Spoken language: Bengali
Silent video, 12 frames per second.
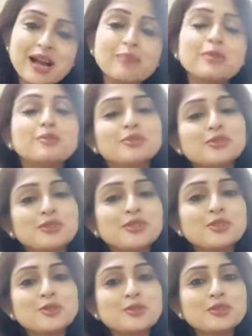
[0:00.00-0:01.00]
আমার
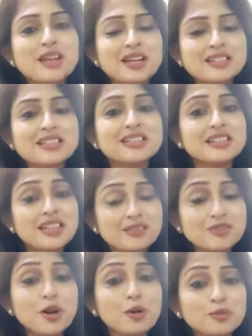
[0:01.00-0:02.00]
বন্ধুদের জন্য থাকছে
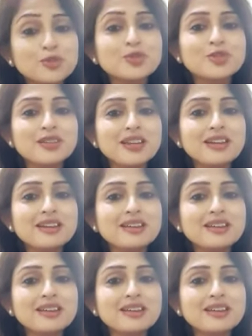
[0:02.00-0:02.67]
গিফট অবশ্যই